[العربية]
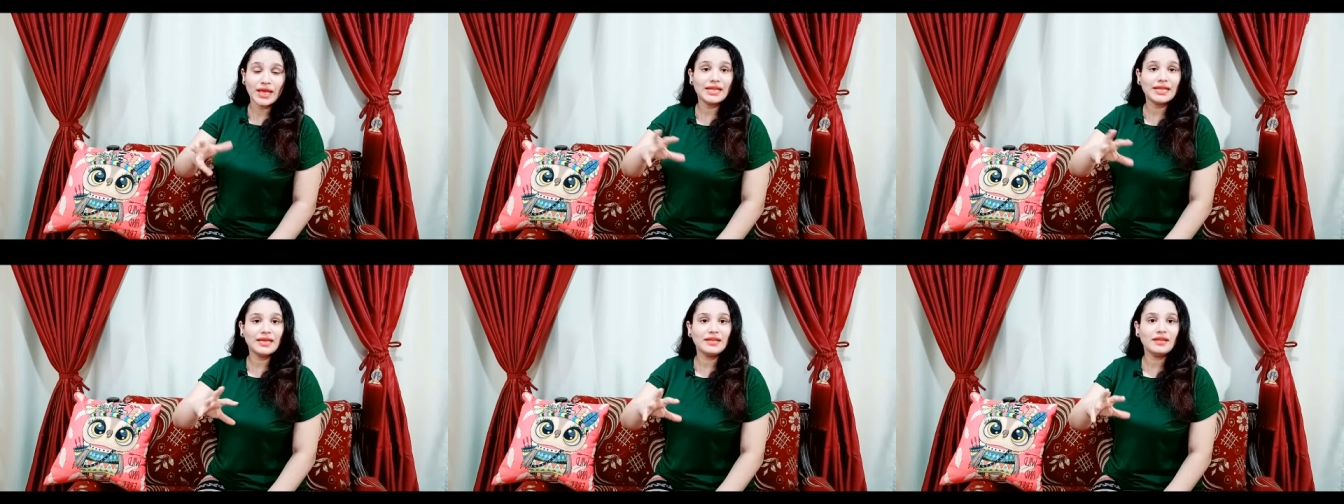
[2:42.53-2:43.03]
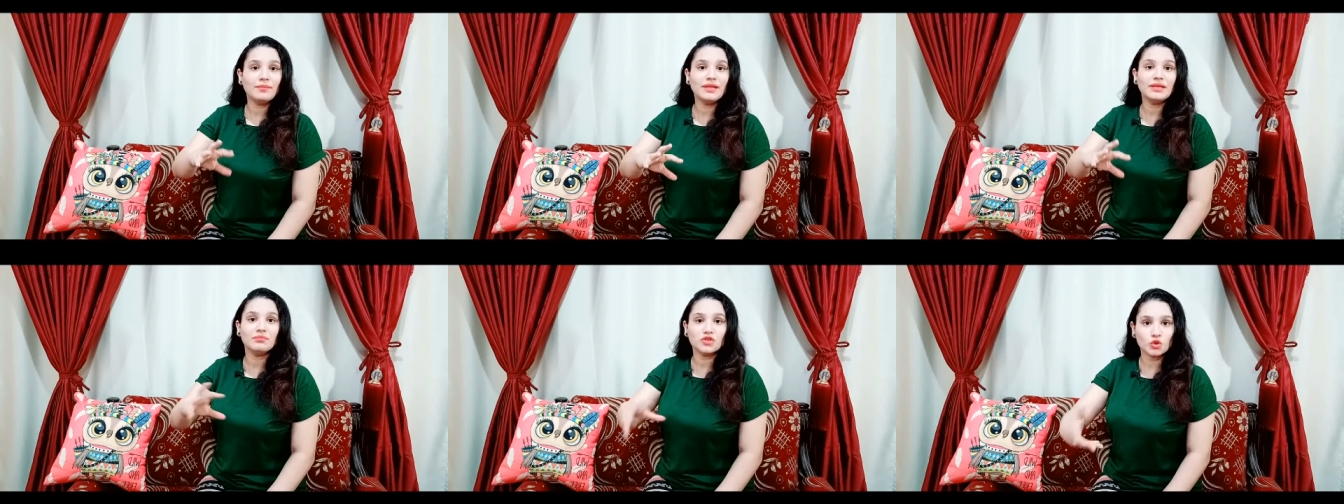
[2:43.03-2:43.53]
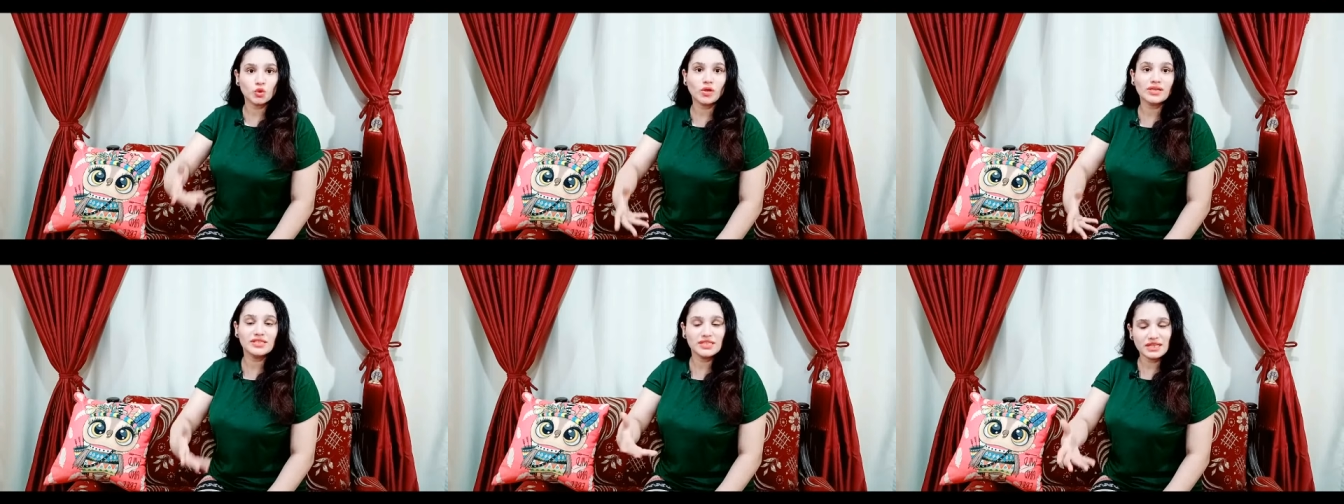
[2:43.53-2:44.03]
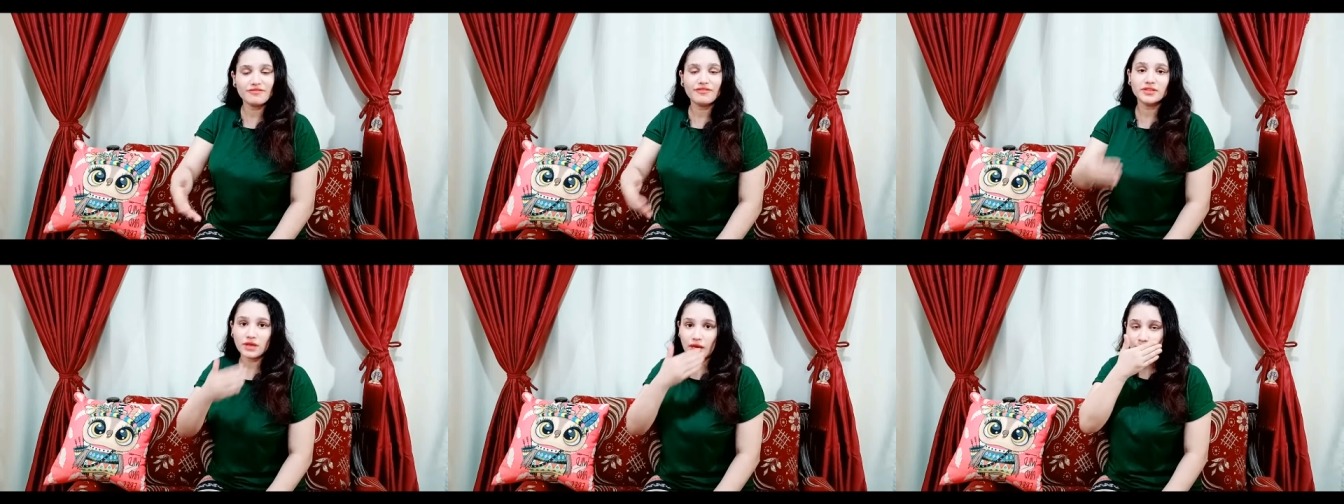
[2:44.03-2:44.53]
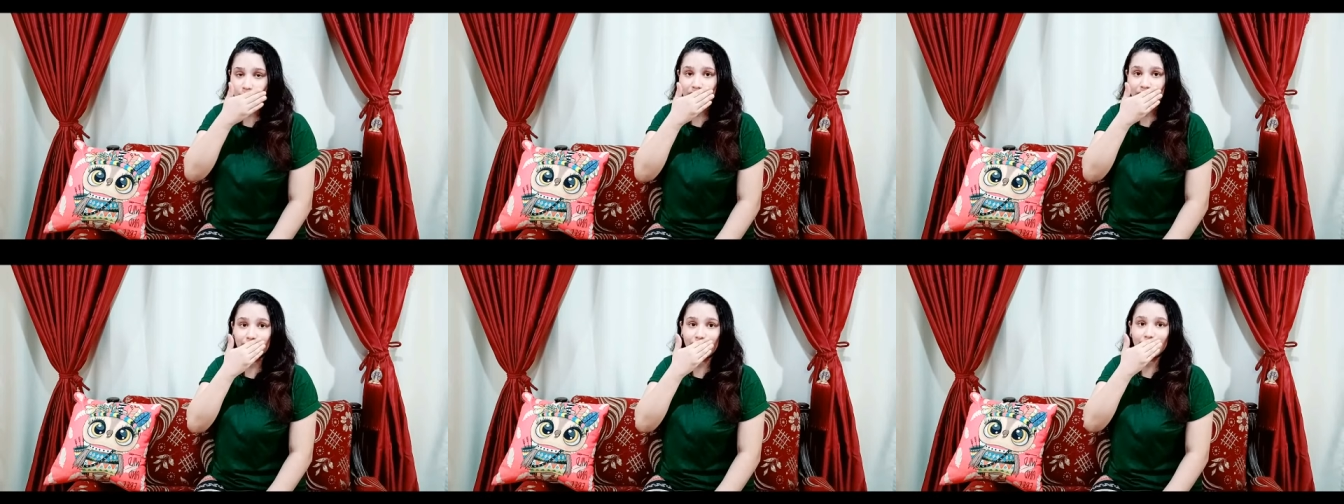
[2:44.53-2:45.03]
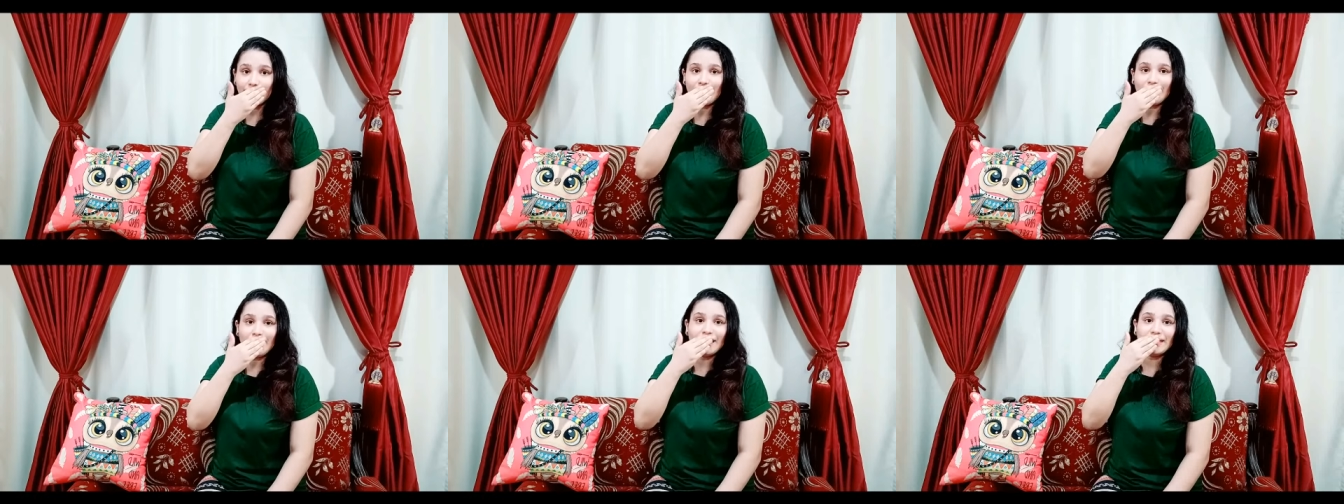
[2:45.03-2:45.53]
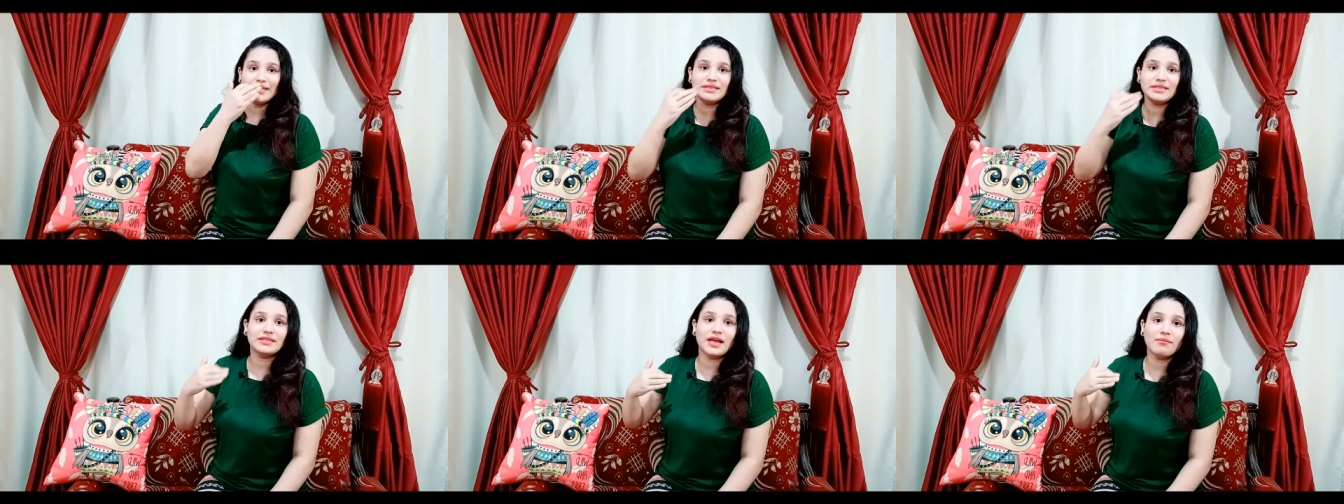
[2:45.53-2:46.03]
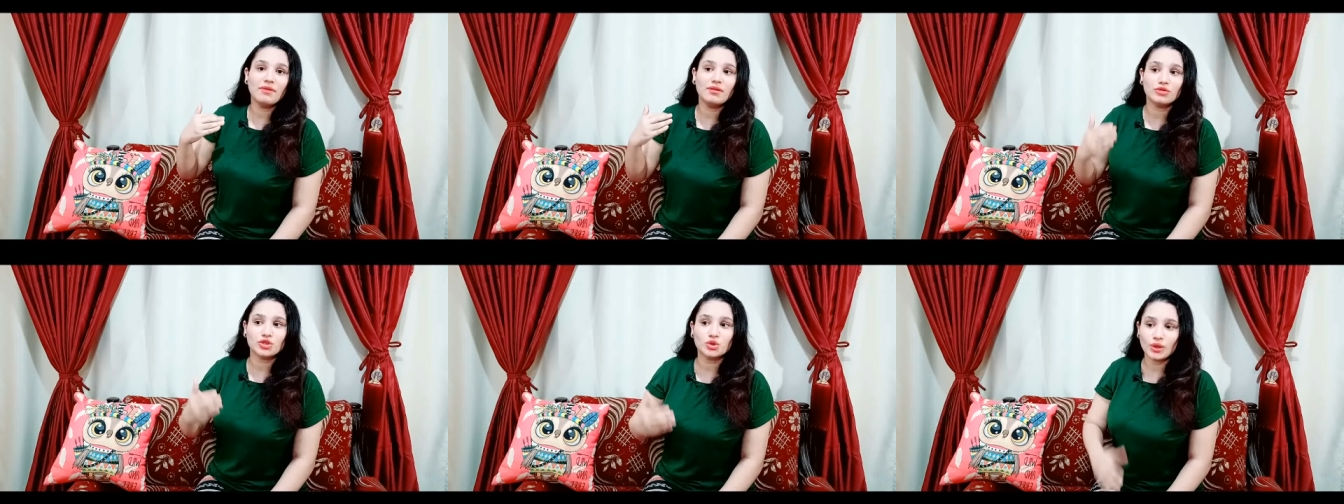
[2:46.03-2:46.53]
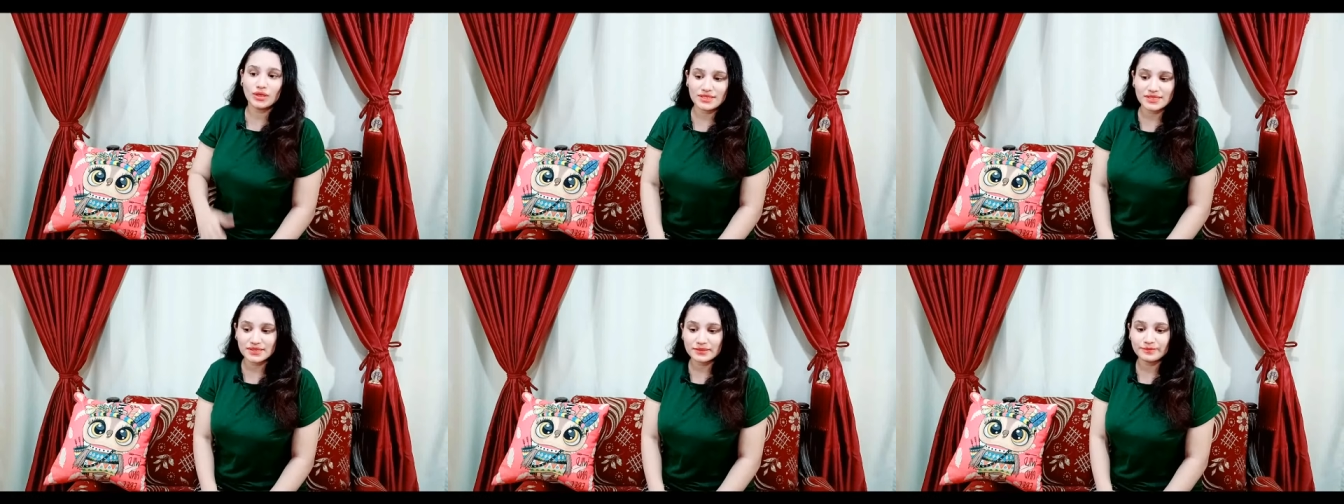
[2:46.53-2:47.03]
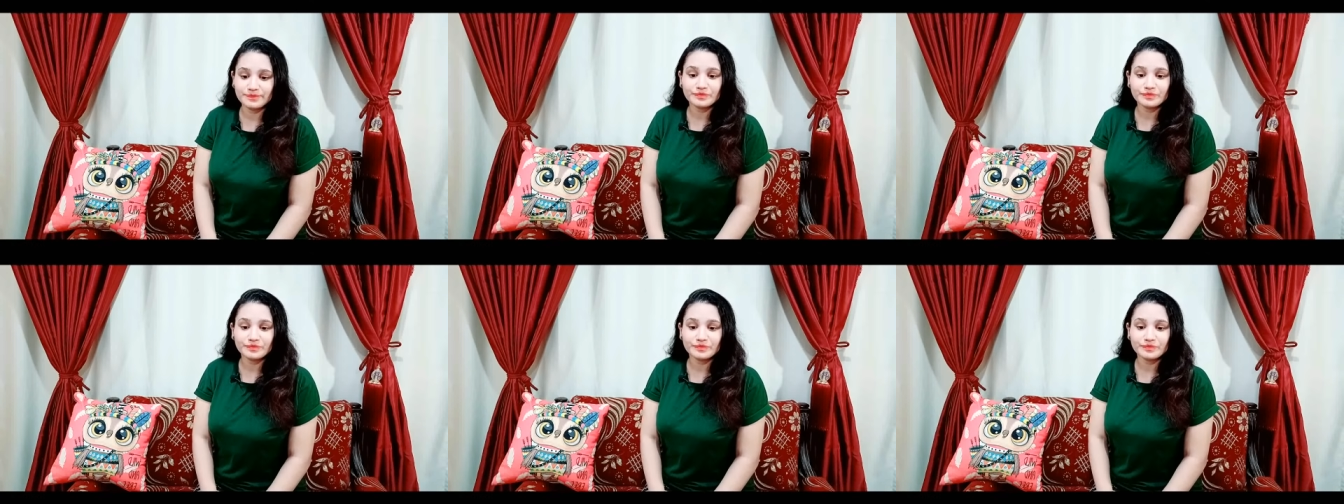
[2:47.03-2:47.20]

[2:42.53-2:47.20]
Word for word: قلقانه من مشروع جديد لا فتره حلوه قوي قوي ان انت تعمل مشروع جديد